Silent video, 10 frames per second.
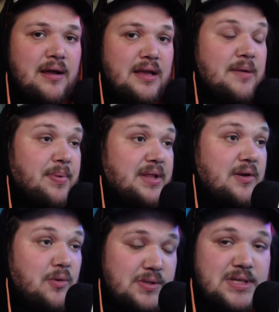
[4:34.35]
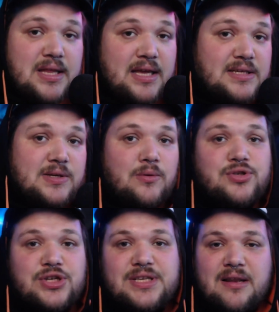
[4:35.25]
И продается она
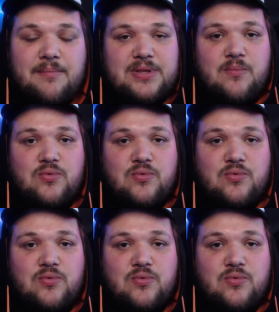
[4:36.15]
исключительно потому,